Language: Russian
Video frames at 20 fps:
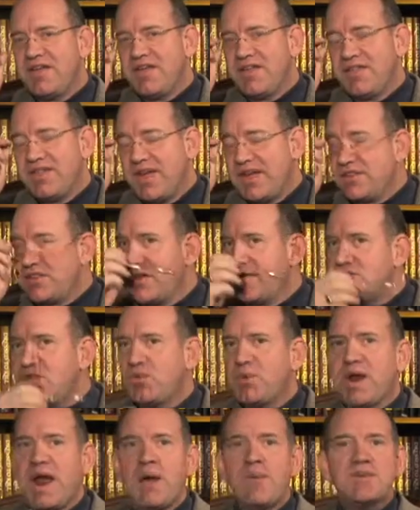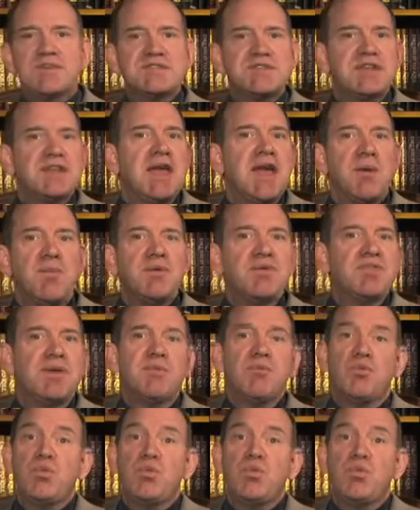Когда мои сыновья были еще маленькими,